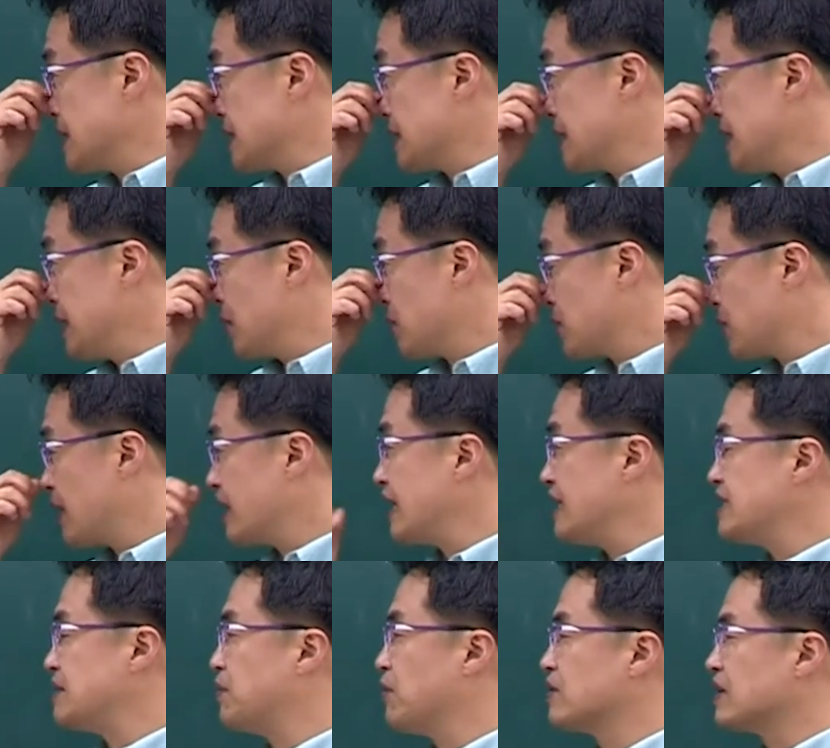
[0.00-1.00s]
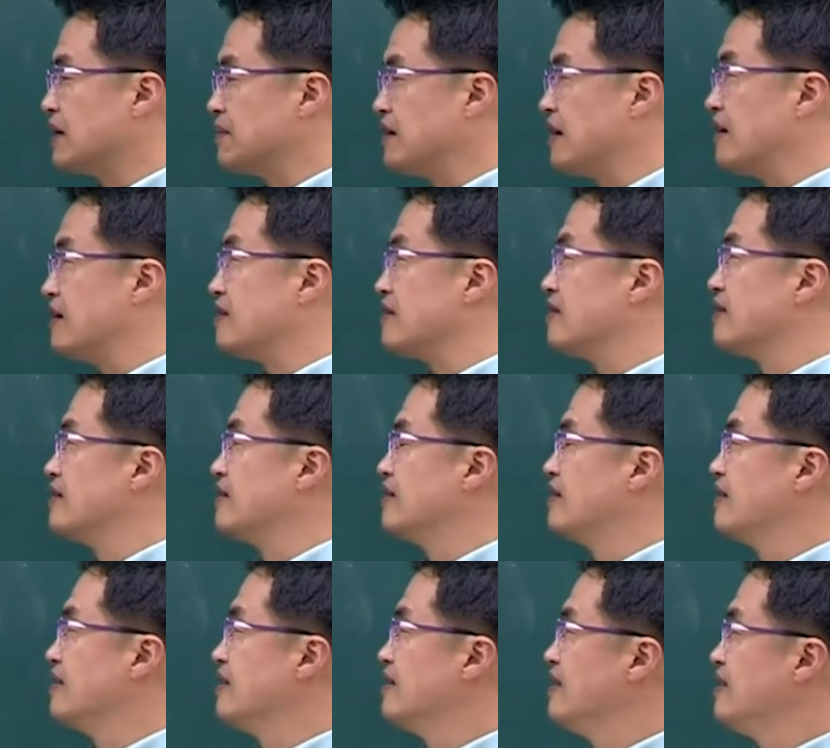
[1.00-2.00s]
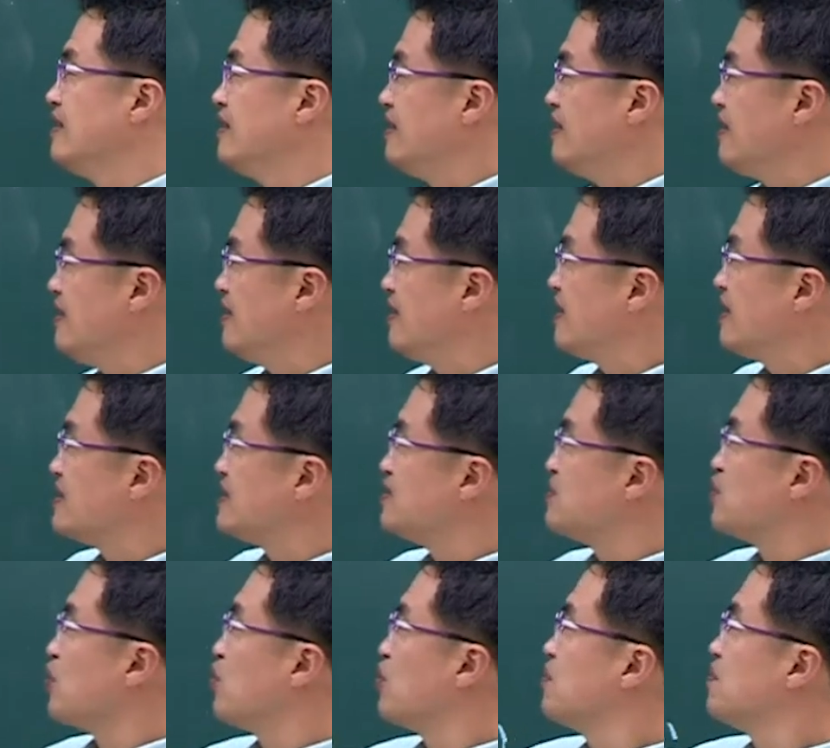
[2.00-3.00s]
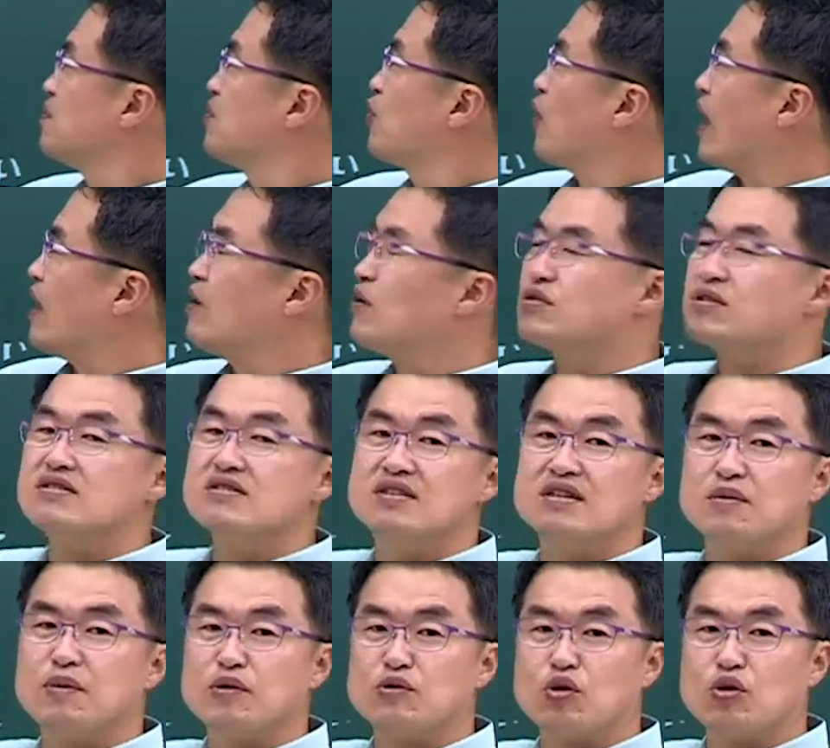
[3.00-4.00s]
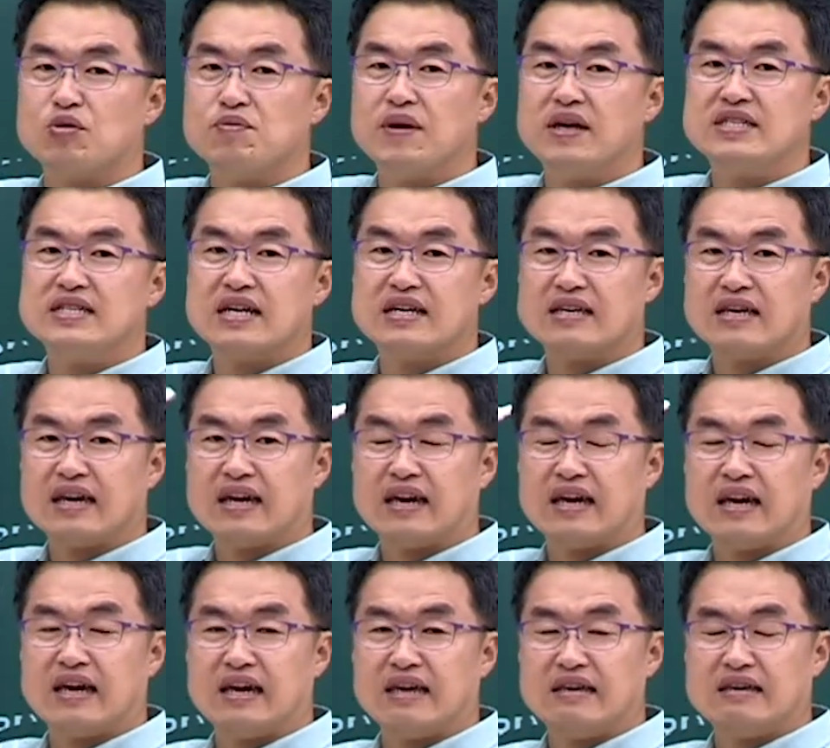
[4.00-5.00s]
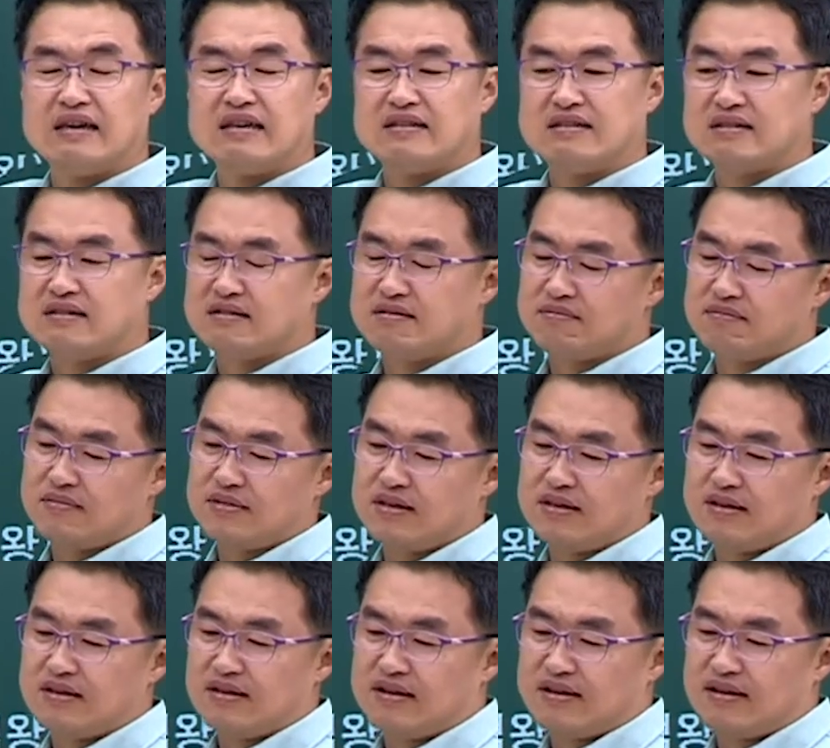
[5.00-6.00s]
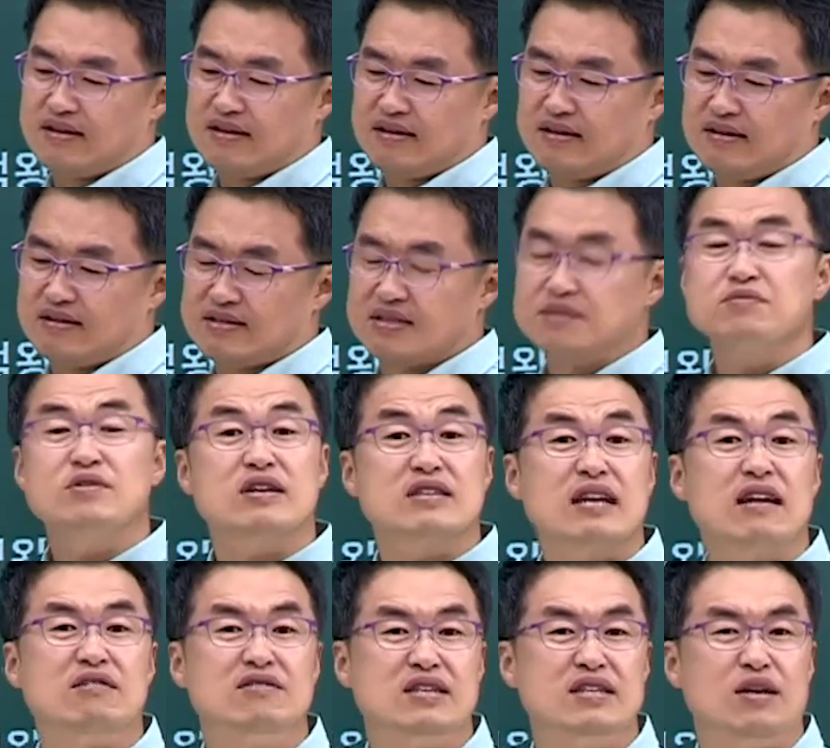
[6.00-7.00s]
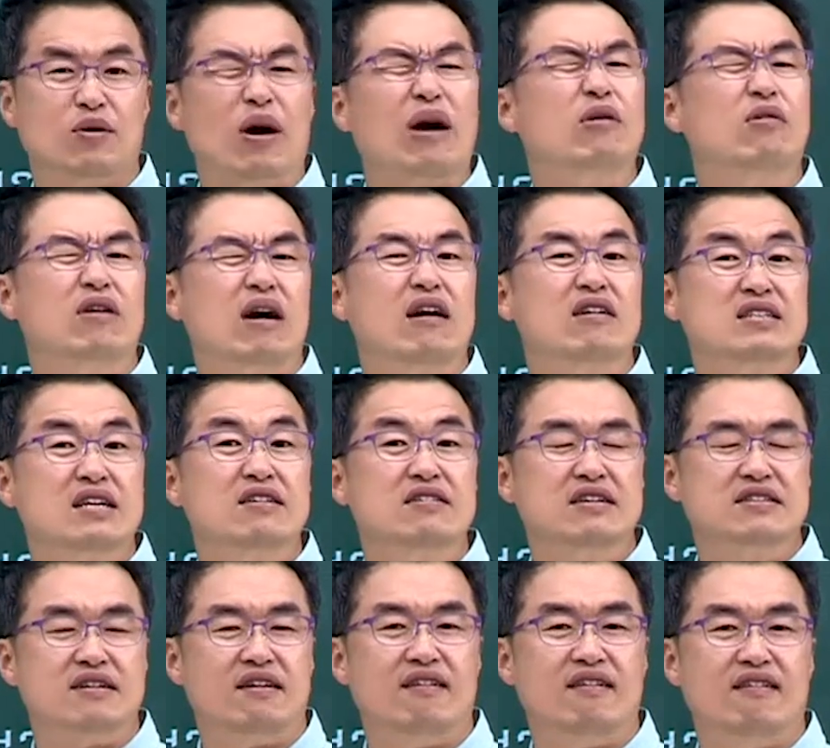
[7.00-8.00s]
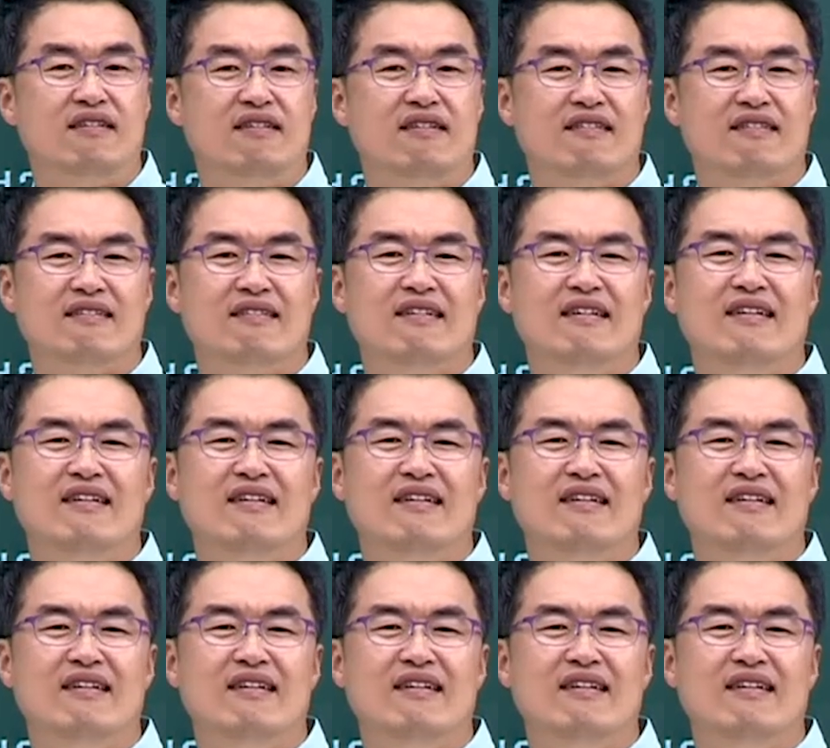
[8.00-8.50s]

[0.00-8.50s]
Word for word: 그리고 또 하나 이제 본다면 이게 지금 노급 관료절 지급하고 노급 폐지한 게 이게 지금 어, 침략 때한 거잖아. 왕권 강화 차원에서.